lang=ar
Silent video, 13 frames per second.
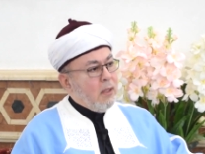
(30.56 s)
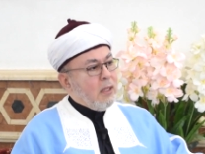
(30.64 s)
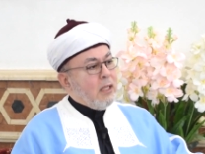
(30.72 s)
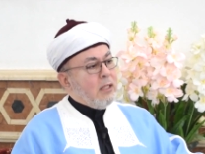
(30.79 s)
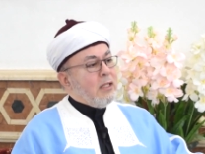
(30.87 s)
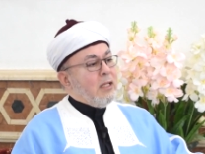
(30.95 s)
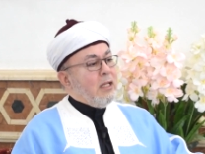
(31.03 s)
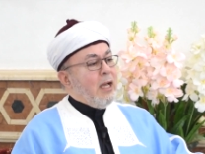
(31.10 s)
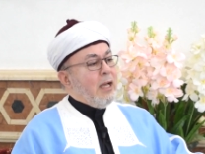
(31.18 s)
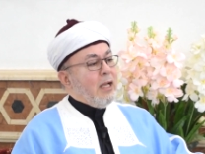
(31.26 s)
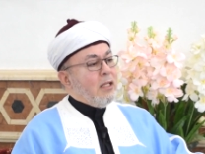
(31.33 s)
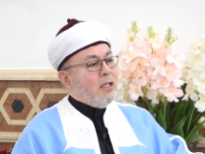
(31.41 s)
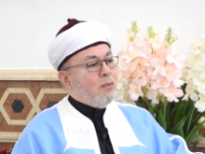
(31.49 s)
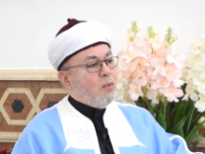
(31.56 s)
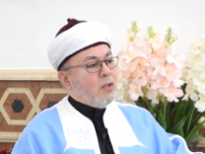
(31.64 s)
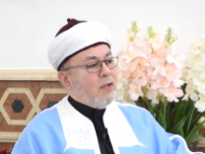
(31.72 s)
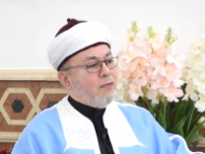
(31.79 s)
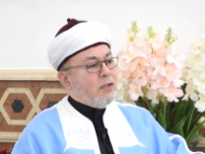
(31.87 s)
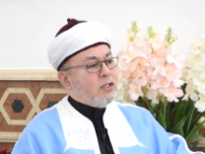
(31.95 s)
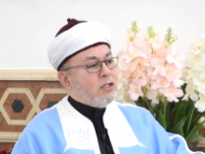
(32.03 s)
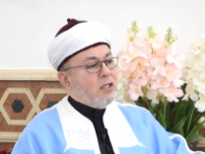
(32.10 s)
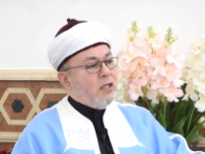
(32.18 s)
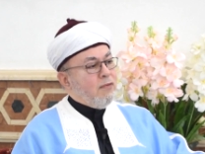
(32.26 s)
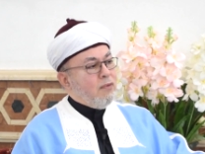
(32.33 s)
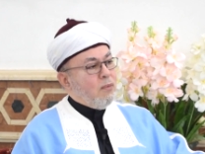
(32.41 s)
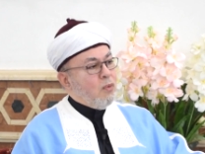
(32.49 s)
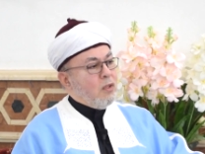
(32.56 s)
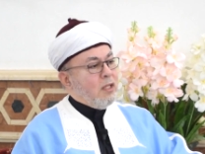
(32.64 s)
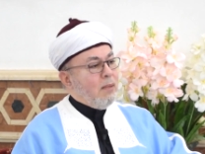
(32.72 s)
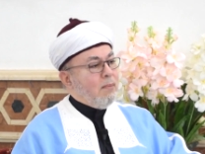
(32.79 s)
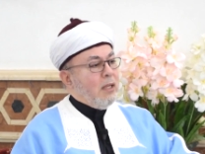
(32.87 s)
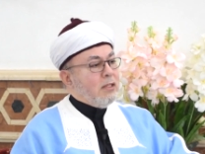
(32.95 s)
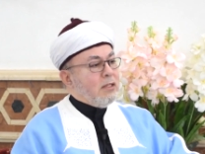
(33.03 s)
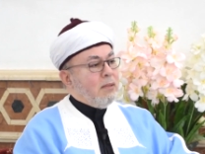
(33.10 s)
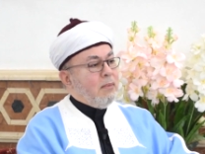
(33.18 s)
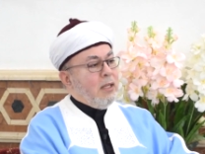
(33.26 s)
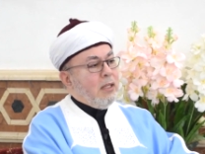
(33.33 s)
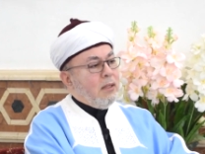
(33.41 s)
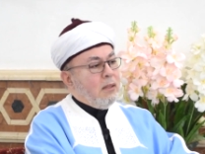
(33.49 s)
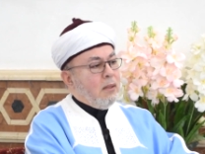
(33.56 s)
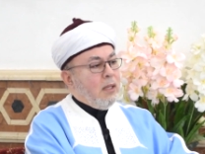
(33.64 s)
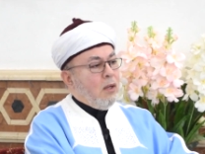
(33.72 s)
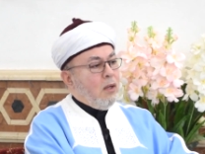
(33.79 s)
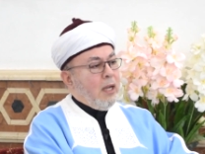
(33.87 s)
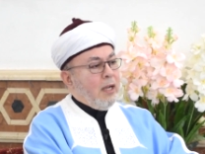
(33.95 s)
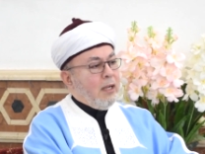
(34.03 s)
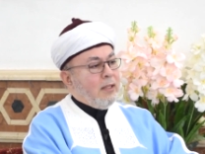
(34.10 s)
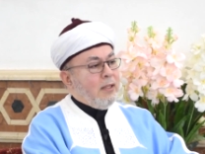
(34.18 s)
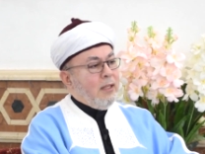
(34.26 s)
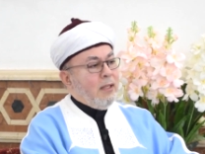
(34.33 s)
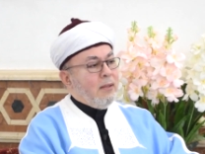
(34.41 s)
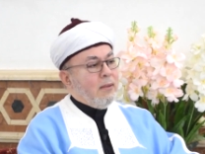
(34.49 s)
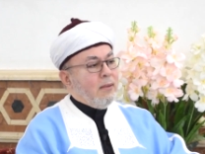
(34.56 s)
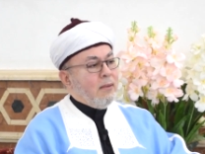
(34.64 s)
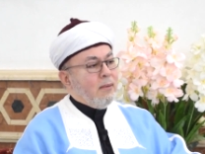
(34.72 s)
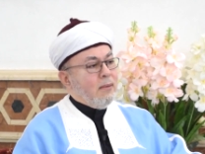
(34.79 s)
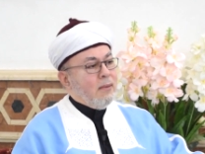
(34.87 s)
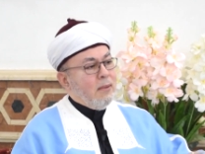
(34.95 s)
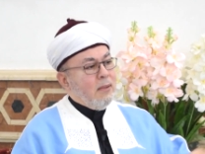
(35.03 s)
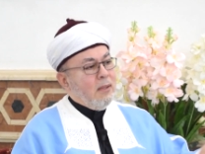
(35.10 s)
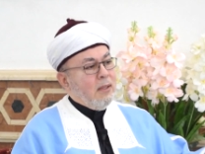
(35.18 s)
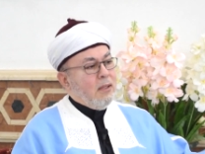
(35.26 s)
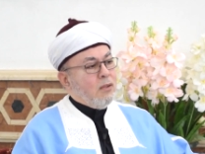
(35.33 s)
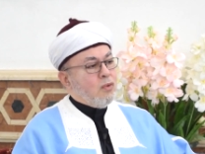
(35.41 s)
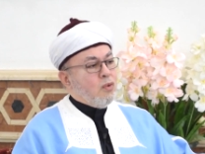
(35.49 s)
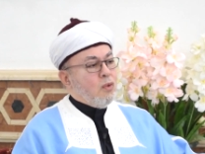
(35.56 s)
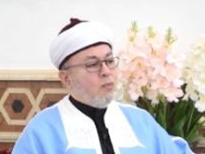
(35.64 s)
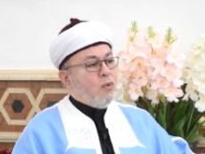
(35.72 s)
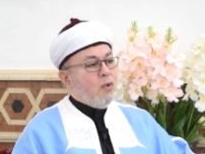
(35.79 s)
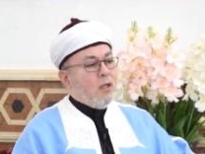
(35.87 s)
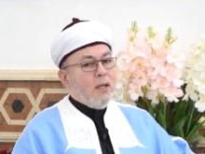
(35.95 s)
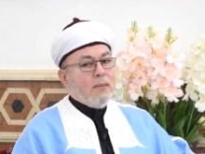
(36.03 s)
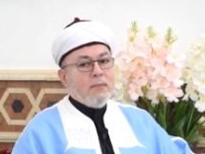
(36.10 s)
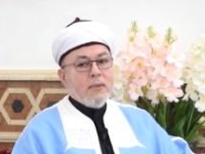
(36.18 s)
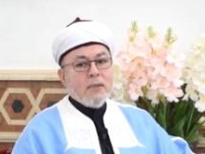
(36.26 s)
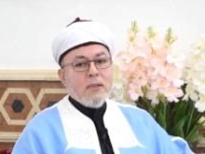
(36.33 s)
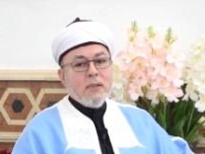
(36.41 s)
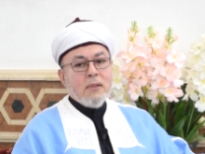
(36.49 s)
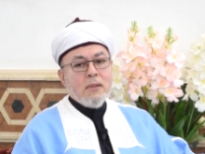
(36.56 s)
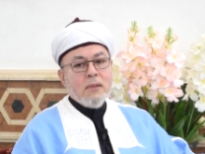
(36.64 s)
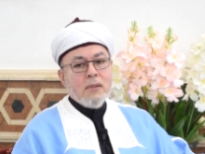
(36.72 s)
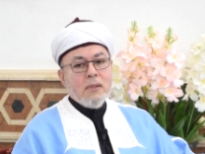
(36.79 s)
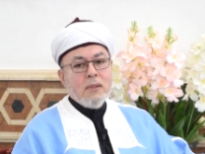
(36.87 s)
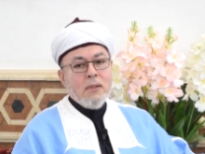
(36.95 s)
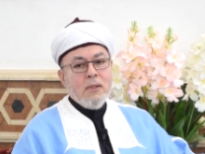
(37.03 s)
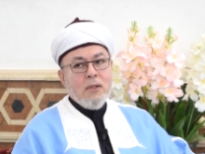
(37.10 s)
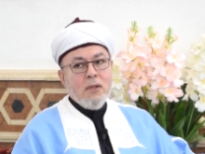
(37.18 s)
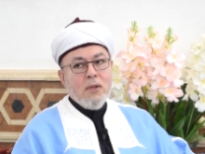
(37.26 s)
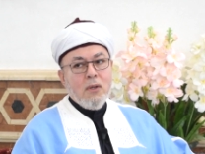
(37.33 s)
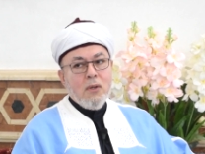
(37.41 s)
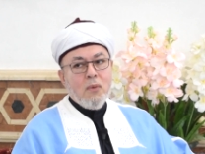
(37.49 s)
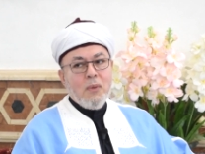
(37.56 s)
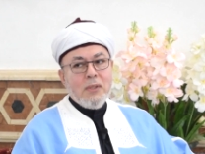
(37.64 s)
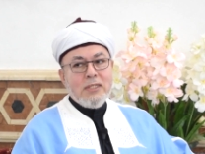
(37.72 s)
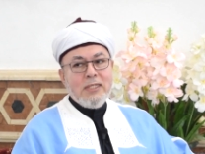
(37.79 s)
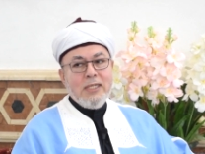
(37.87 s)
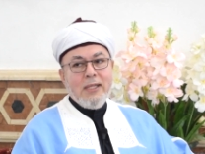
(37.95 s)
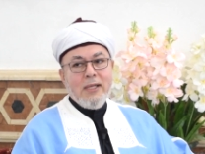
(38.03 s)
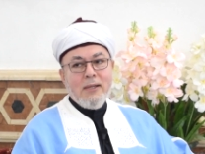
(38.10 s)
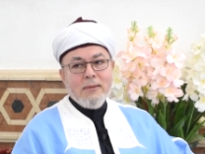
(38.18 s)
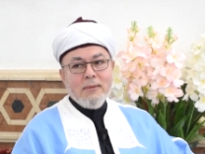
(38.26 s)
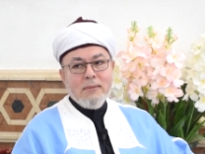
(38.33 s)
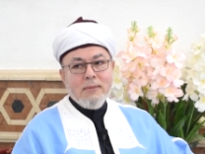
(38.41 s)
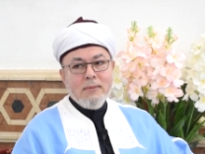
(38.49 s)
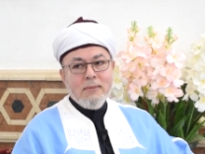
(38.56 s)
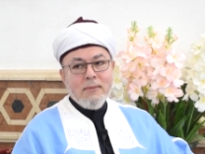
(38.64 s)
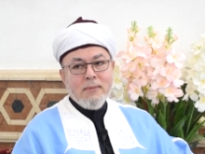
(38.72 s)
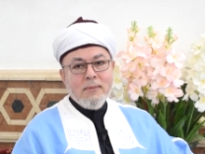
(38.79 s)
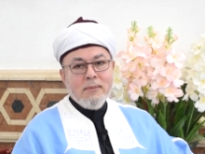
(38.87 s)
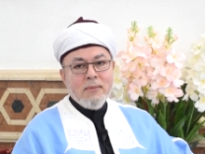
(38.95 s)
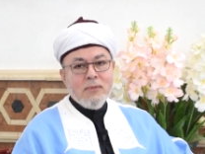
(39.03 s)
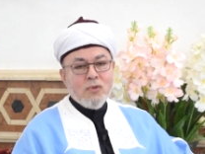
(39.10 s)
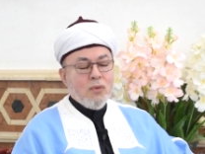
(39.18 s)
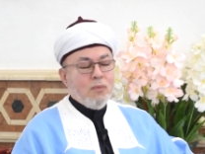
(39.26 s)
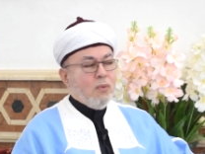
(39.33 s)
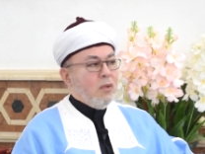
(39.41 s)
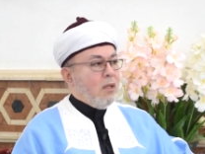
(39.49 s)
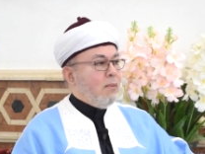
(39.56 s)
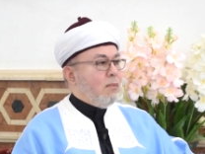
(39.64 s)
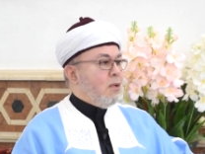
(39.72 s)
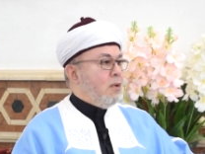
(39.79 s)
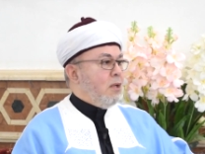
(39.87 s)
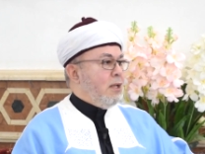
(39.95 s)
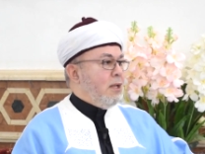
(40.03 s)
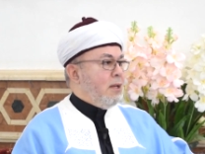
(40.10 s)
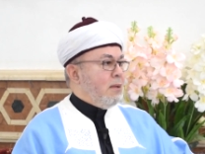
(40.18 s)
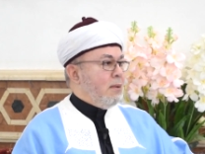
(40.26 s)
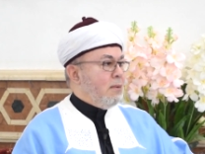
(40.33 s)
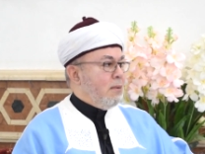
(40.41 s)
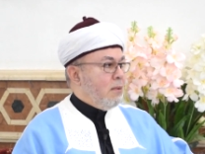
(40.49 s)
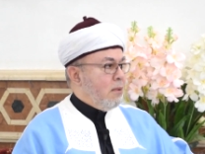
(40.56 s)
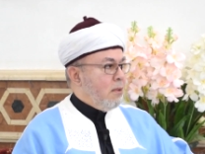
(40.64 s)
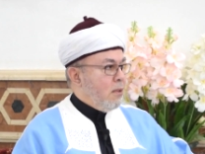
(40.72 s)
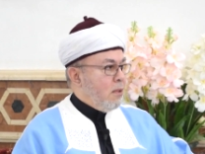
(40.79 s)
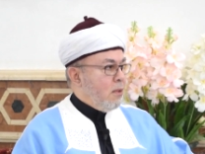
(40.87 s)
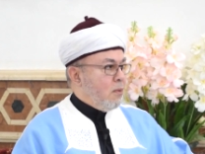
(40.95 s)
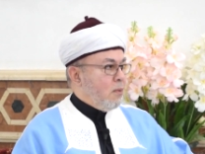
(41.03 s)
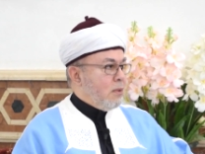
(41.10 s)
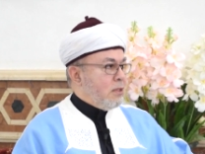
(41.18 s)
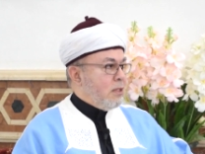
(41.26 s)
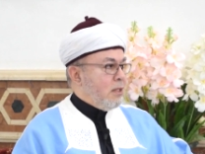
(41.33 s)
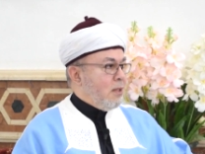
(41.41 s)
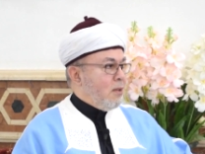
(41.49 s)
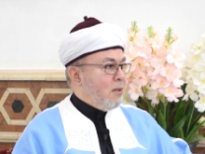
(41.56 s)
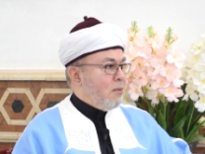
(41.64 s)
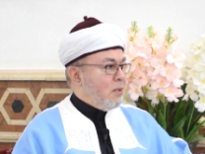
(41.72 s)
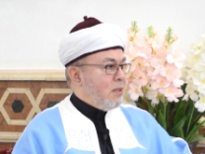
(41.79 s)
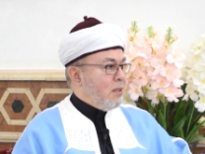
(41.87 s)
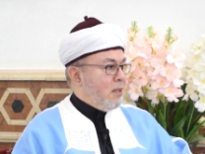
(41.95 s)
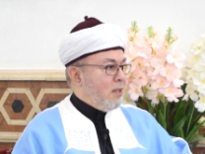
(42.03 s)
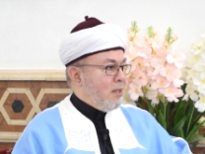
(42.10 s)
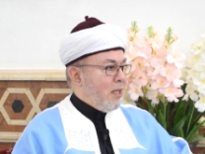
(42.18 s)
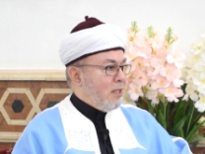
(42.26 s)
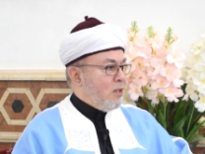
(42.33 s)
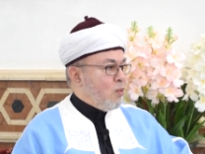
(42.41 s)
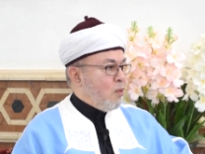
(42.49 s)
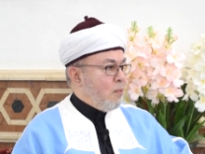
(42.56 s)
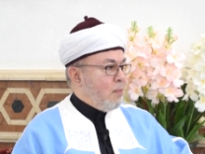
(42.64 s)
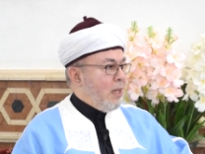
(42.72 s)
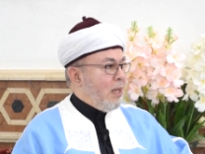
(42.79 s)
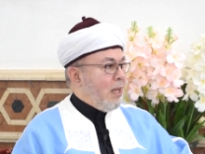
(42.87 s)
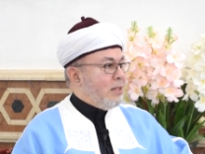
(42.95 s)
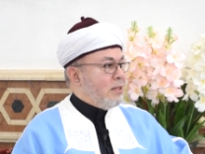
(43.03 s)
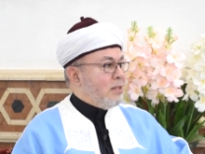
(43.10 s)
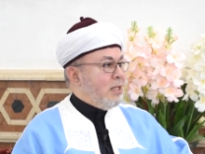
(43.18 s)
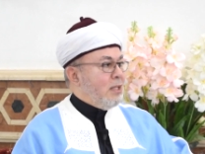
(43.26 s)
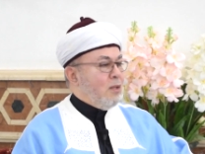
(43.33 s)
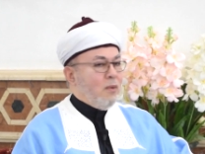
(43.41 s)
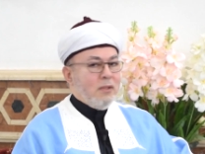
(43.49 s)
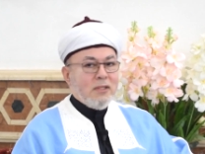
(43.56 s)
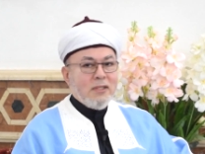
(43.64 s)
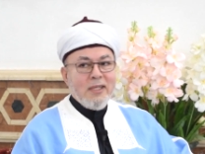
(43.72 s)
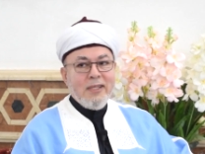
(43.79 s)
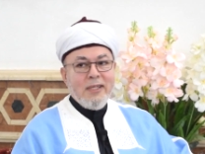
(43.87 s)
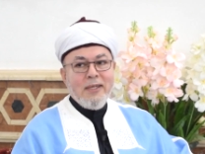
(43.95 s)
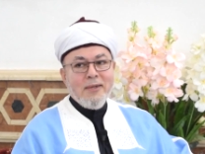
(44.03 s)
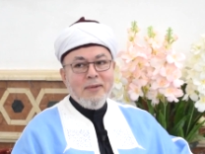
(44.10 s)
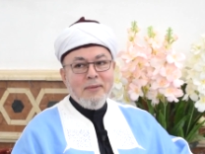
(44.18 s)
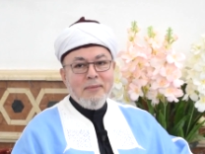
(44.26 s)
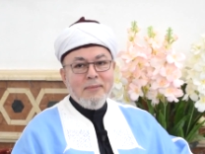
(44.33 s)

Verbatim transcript: كانت الحاجات المتفشيه في المجتمع زمان حاجتين شرب الخمر والزنا شرب الخمر والايه وزنا هنا هندخل بقى الزاني والزانية